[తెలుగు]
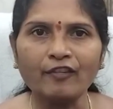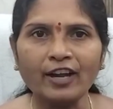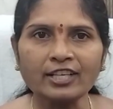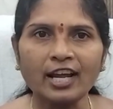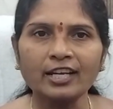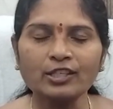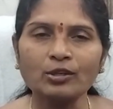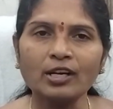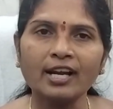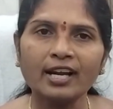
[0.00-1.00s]
వేషాలు
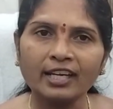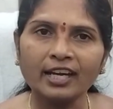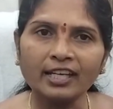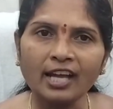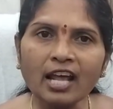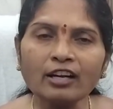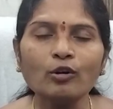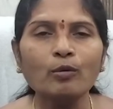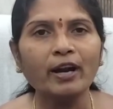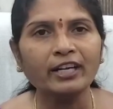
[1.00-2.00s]
వేస్తున్నారా కేటీఆర్
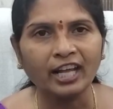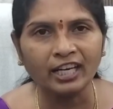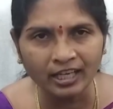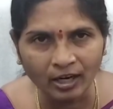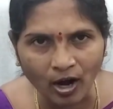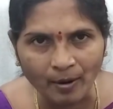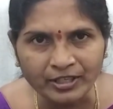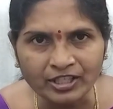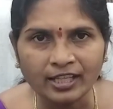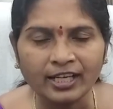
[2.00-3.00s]
నువ్వు పోయి ఢిల్లీలో
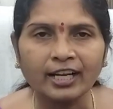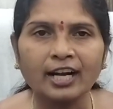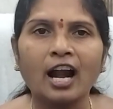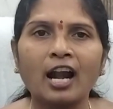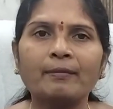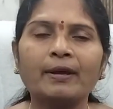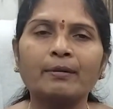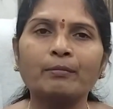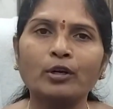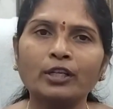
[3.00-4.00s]
అమిత్ షా దగ్గర
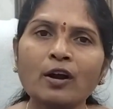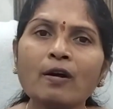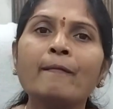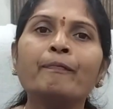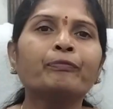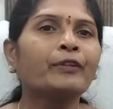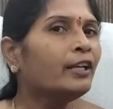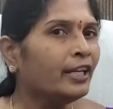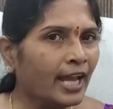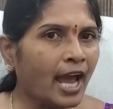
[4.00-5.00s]
కాళబేరం పోయినావు
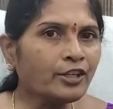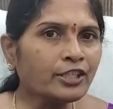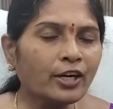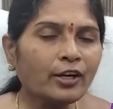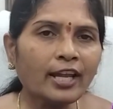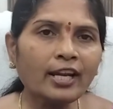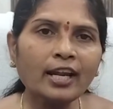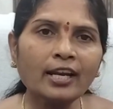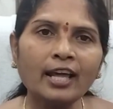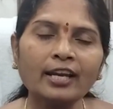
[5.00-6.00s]
నీ అనుచరుడైన
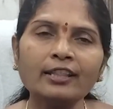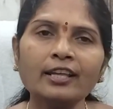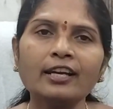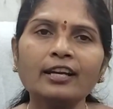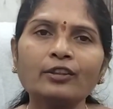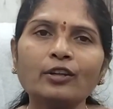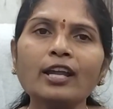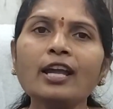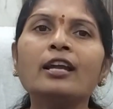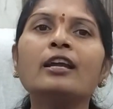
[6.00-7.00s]
నరేందర్
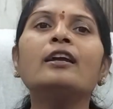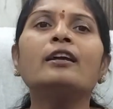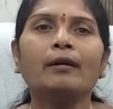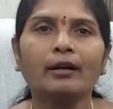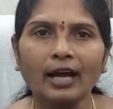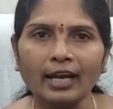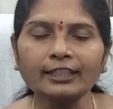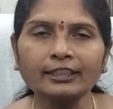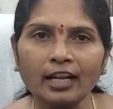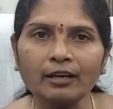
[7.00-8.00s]
రెడ్డితోని
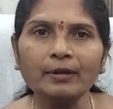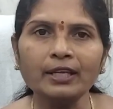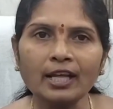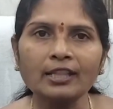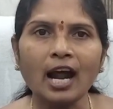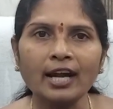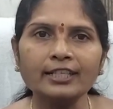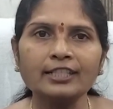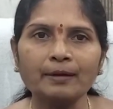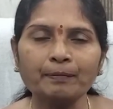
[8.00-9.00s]
కలెక్టర్ మీద
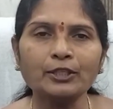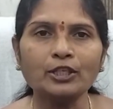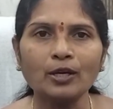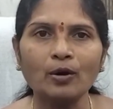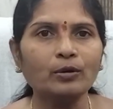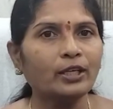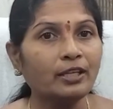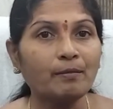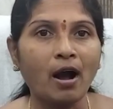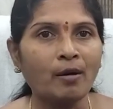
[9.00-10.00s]
దాడి చేయించినావు
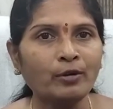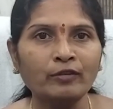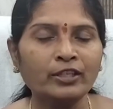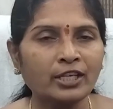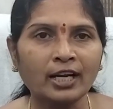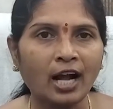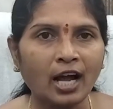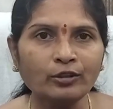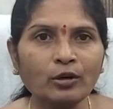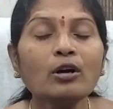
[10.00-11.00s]
ఇది మామూలు విషయం
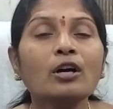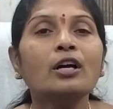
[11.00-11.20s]
కాదు